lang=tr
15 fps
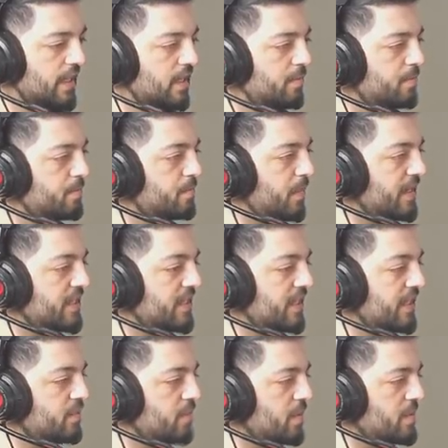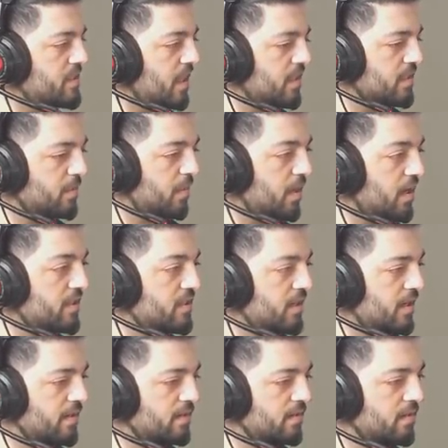Gelip buggy ile gitmemiz lazım
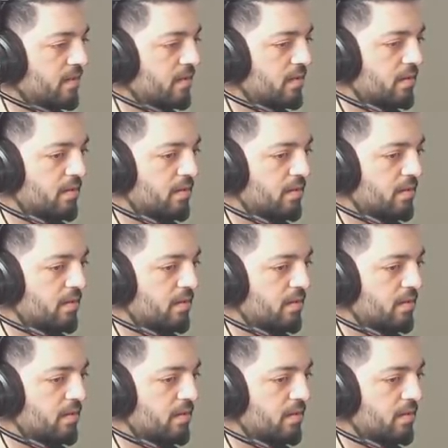acilen.